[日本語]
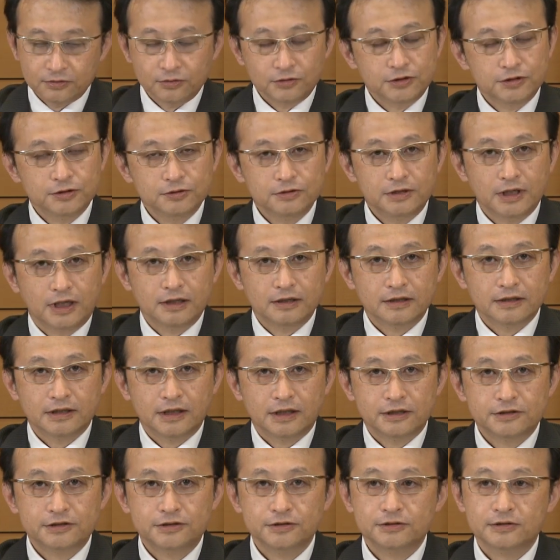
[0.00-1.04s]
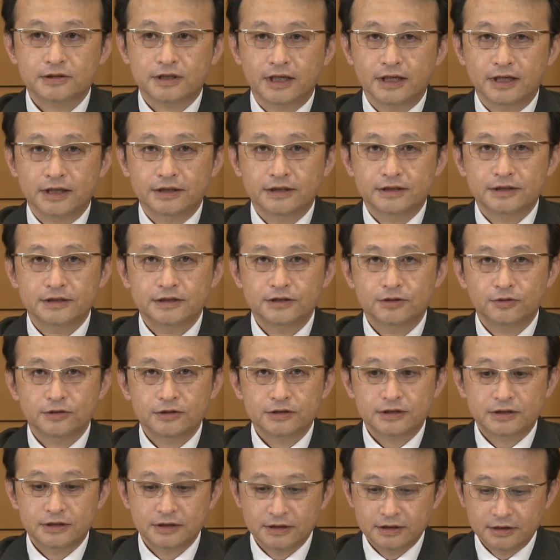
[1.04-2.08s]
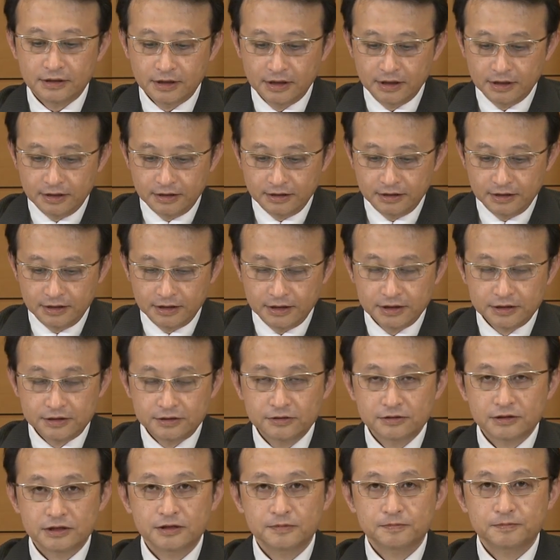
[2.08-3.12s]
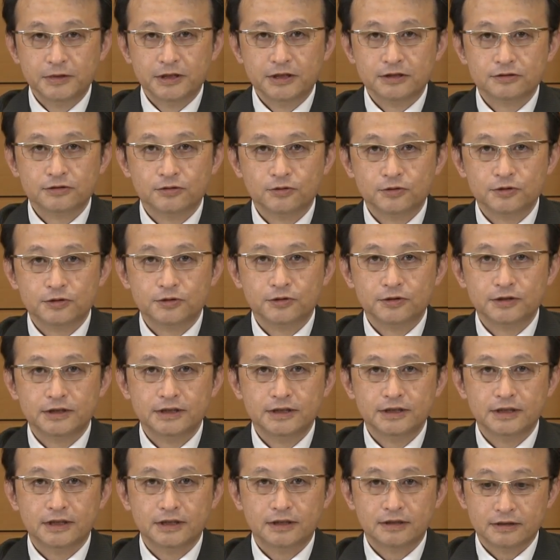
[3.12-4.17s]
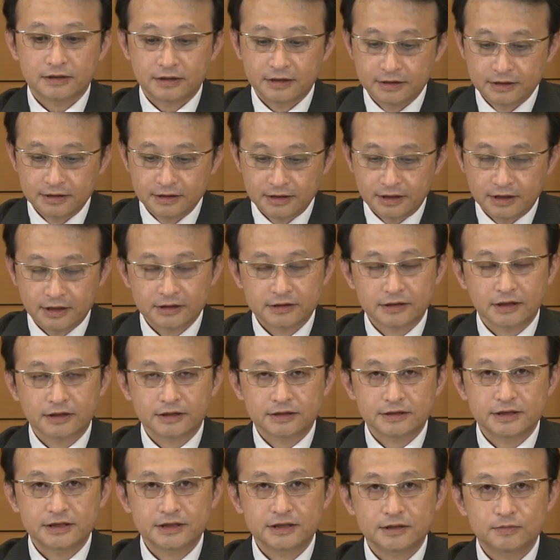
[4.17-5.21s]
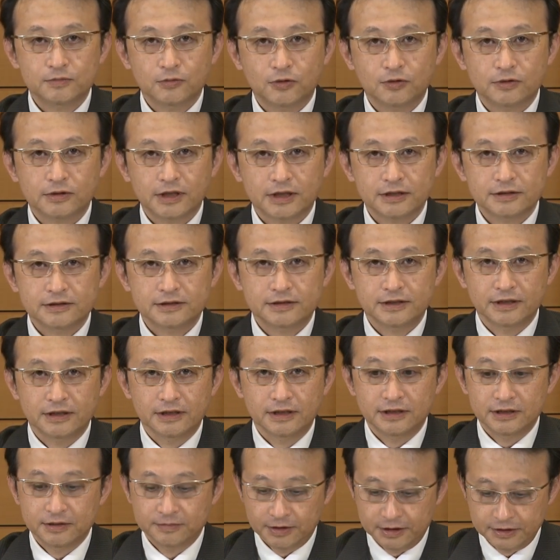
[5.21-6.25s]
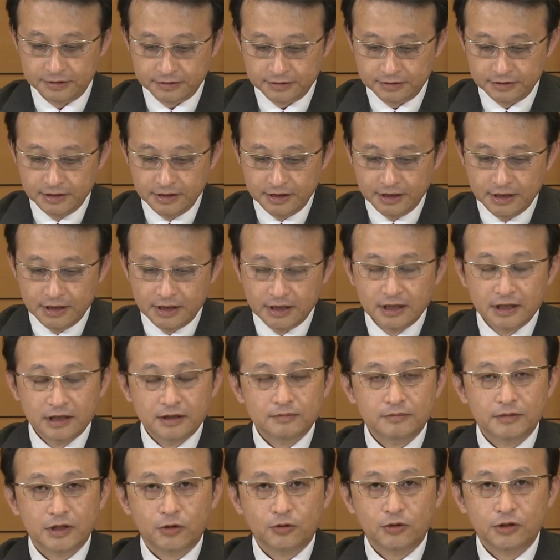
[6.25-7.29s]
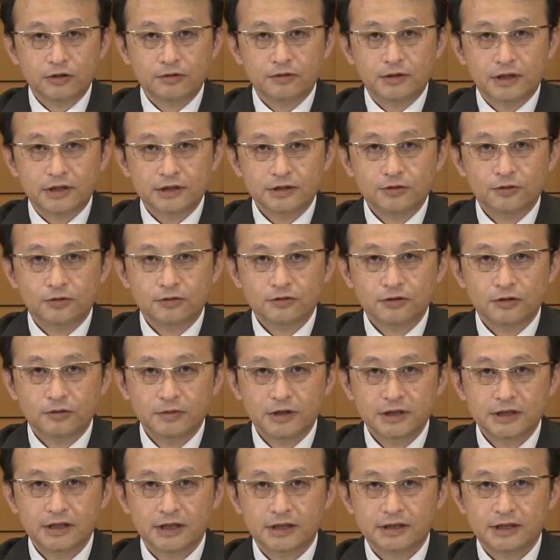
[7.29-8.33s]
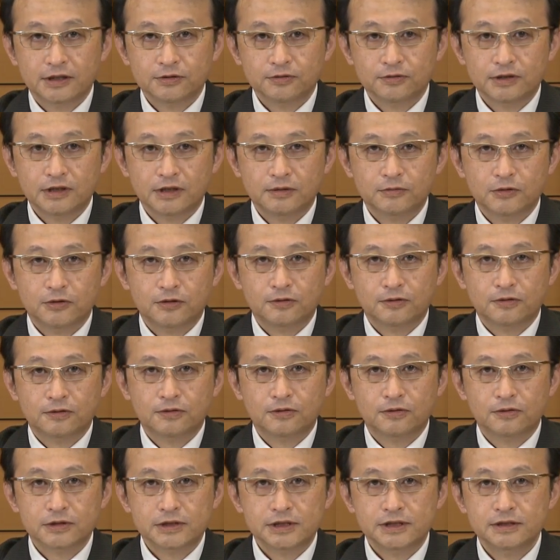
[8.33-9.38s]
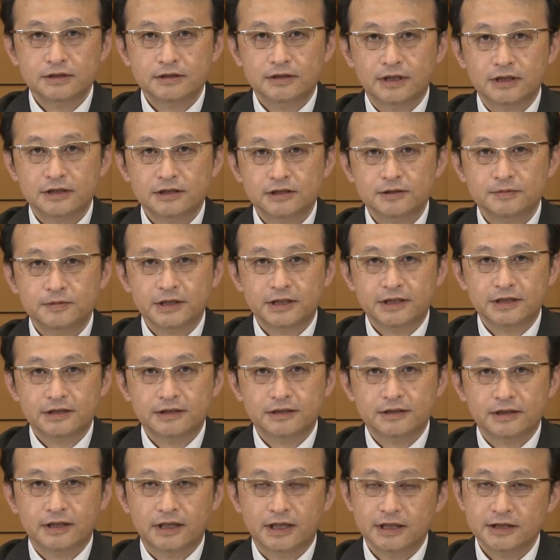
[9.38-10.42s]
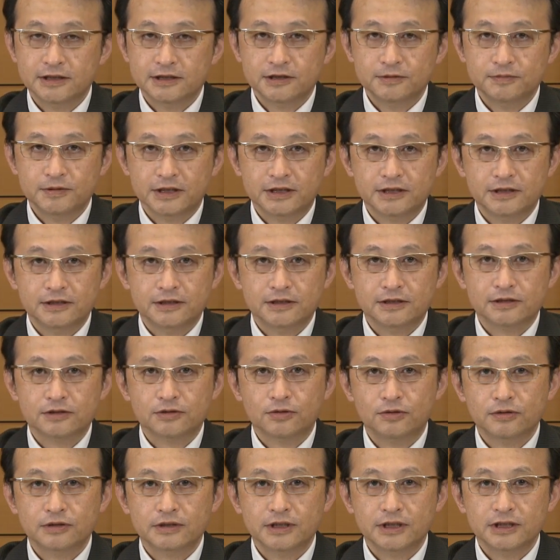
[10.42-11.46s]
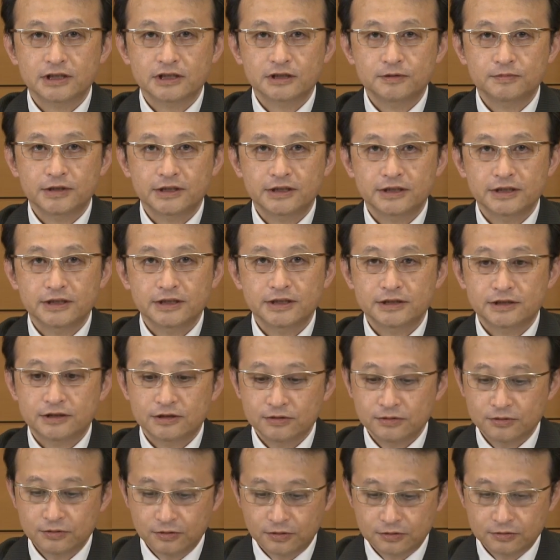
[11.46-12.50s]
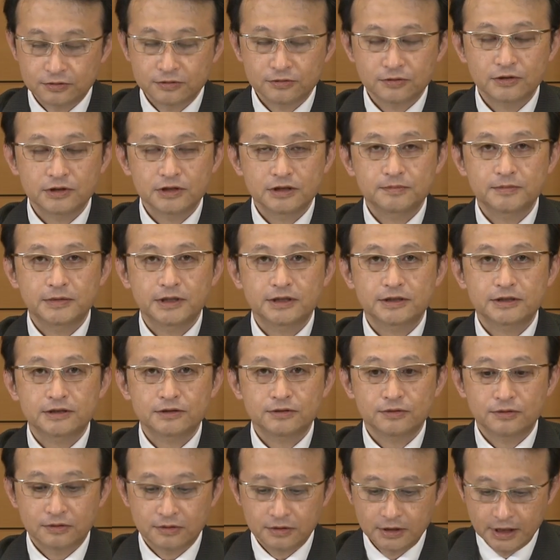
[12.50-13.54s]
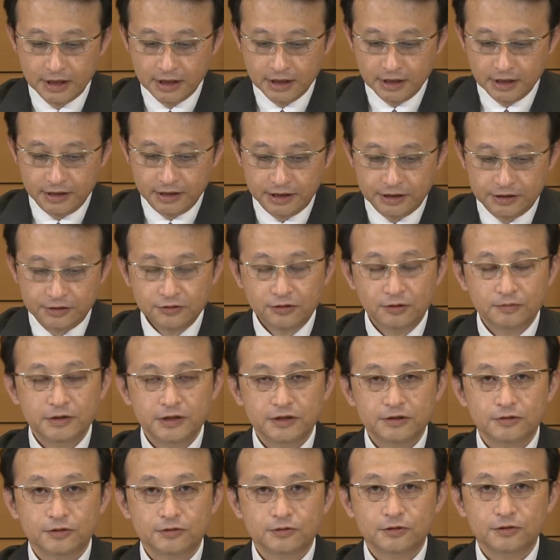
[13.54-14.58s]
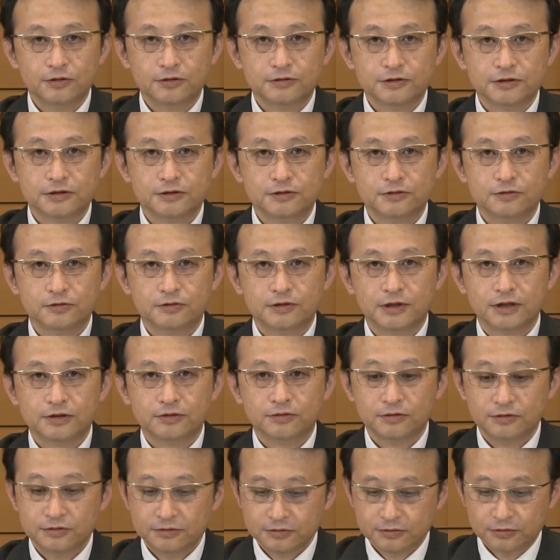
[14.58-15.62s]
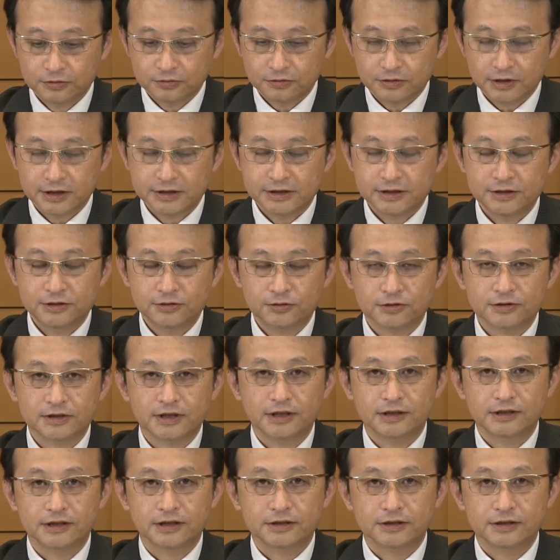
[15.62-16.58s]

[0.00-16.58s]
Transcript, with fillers: 集団学習会において、習近平総書記が、新たな指示も出しています。これは日本のメディアなどでも信頼すべき、愛すべき、尊敬すべき中国のイメージを、広めるよう努力するのだということが指示をされ